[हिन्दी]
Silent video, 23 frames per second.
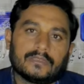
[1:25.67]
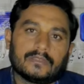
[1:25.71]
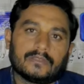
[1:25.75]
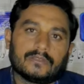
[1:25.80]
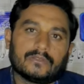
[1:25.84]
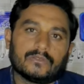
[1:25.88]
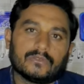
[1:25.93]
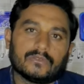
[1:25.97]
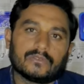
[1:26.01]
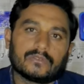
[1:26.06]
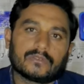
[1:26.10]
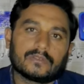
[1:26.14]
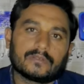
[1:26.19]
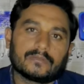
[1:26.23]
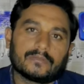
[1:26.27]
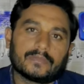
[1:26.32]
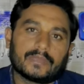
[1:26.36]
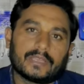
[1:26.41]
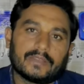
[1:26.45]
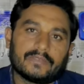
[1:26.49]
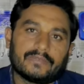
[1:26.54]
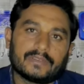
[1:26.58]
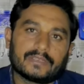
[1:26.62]
लोग
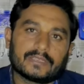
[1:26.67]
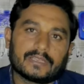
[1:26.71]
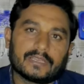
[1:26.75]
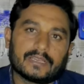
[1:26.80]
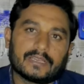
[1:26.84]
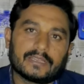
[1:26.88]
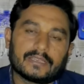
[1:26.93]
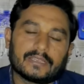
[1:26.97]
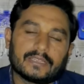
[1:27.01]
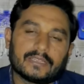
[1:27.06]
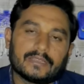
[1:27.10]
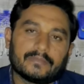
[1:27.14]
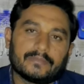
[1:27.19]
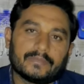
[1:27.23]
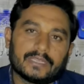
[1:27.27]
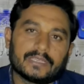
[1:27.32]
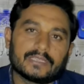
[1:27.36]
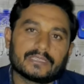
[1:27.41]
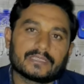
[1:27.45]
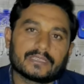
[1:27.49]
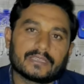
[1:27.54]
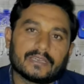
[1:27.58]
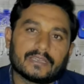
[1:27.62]
एफ़र्ट कर रहे हैं
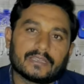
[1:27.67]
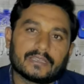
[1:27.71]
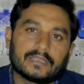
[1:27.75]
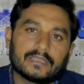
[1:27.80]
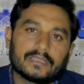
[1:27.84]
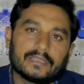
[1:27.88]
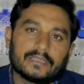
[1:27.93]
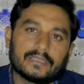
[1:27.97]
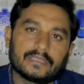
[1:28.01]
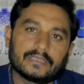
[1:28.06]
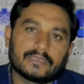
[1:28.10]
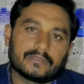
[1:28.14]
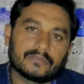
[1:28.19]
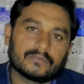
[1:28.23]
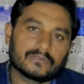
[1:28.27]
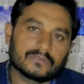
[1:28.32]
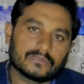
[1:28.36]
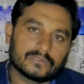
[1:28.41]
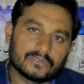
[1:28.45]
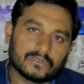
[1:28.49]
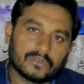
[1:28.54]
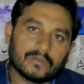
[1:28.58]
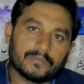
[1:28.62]
मेहनत कर रहे हैं लेकिन उनको
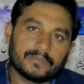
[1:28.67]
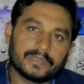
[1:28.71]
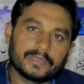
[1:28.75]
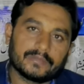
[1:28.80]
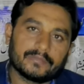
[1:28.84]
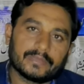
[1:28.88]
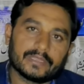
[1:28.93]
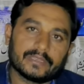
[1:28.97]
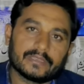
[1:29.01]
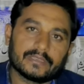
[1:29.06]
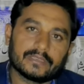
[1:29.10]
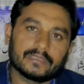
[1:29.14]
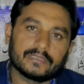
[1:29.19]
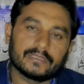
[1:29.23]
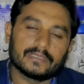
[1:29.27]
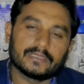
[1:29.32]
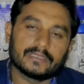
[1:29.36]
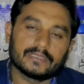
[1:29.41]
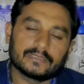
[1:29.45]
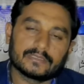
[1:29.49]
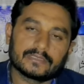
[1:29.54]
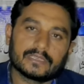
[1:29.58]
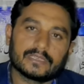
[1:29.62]
जॉब नहीं मिल रही है
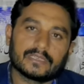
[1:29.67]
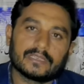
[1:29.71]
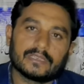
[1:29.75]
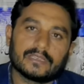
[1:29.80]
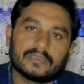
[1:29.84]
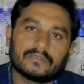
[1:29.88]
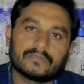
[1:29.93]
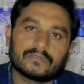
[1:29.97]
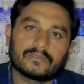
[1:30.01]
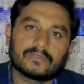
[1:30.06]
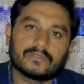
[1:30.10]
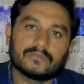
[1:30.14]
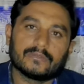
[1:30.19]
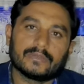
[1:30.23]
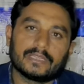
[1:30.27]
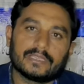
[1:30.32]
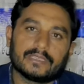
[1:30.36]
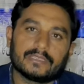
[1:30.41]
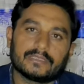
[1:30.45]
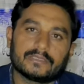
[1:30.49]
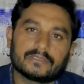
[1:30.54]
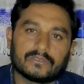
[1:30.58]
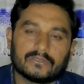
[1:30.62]
इन उनको
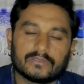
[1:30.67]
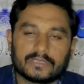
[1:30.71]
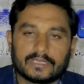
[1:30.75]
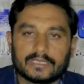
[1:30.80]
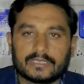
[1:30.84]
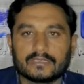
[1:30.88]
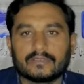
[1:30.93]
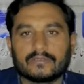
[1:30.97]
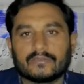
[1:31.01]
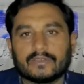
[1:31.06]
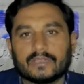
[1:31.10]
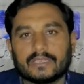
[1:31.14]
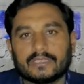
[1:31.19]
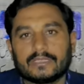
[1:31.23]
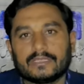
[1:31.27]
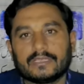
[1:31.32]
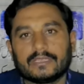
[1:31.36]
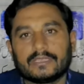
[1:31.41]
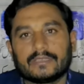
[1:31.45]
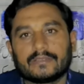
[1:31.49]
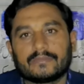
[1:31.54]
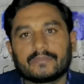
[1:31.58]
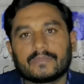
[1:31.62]
मैंने शॉर्टन करवानी है
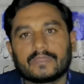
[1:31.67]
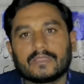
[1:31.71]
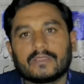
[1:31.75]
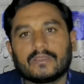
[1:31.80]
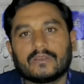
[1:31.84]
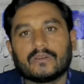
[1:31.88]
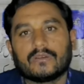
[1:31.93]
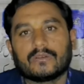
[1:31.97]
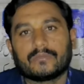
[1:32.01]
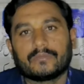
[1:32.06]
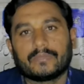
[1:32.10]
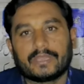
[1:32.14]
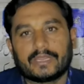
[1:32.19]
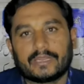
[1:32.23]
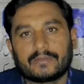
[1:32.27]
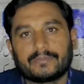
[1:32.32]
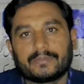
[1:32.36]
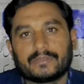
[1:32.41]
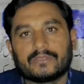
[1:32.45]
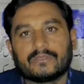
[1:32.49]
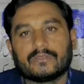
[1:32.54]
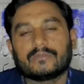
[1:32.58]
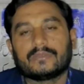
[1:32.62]
और मेरिट पर
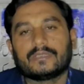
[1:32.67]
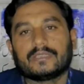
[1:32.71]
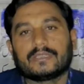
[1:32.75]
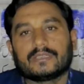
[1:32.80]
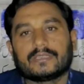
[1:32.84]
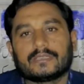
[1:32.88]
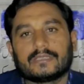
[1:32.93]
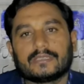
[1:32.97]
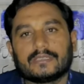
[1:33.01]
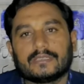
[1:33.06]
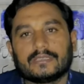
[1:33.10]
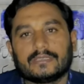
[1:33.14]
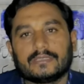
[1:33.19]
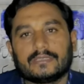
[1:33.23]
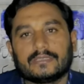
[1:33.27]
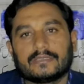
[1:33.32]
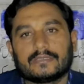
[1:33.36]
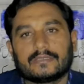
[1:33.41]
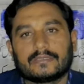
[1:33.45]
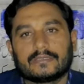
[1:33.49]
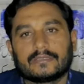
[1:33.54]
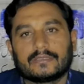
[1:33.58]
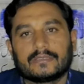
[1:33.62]
जॉब लेकर देनी है
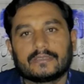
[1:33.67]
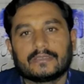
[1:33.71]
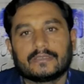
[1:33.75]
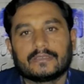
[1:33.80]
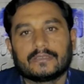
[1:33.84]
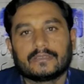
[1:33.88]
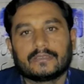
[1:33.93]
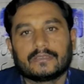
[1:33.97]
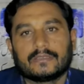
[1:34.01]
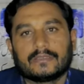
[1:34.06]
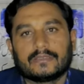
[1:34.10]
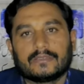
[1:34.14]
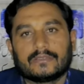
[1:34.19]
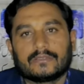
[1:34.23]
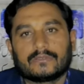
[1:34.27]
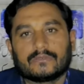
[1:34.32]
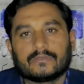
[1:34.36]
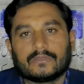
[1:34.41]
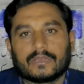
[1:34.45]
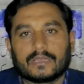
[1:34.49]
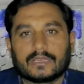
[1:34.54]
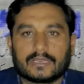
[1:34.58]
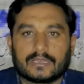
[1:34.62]
तो
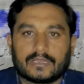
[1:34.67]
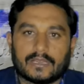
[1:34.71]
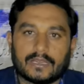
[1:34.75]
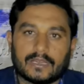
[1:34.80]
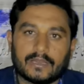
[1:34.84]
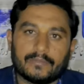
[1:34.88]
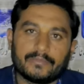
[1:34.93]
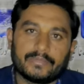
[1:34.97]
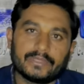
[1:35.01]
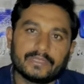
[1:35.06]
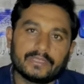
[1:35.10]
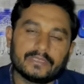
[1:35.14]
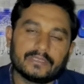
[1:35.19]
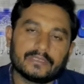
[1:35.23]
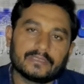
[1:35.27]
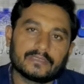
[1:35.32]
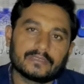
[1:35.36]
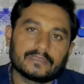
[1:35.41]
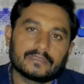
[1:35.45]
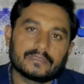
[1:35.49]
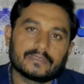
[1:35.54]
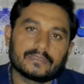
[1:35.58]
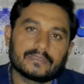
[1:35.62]
अगर आप भी
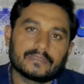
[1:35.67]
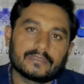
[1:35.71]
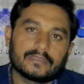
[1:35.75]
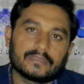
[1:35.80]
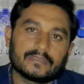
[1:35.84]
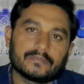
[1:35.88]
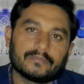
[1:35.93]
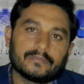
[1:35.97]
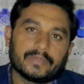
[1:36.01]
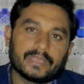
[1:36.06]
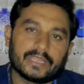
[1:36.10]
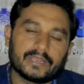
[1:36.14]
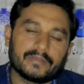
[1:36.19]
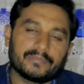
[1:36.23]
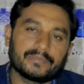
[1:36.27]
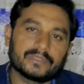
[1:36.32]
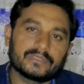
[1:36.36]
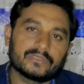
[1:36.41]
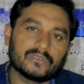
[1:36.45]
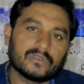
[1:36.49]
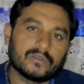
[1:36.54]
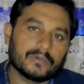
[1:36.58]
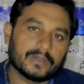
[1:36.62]
मेरिट पर
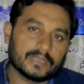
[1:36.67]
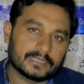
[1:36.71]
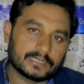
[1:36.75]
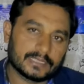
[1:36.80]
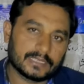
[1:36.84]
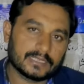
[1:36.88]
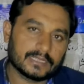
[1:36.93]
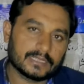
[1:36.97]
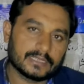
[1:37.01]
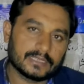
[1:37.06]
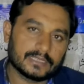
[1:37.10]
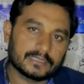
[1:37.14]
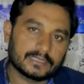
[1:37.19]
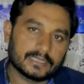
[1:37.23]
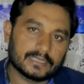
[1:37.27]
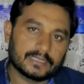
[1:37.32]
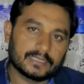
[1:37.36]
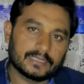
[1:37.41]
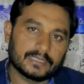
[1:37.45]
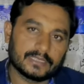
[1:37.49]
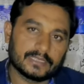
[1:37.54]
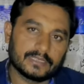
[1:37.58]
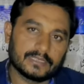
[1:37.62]
जॉब हासिल करना चाहते
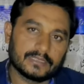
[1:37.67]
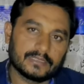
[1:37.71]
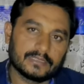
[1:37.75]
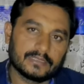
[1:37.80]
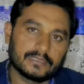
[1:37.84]
हैं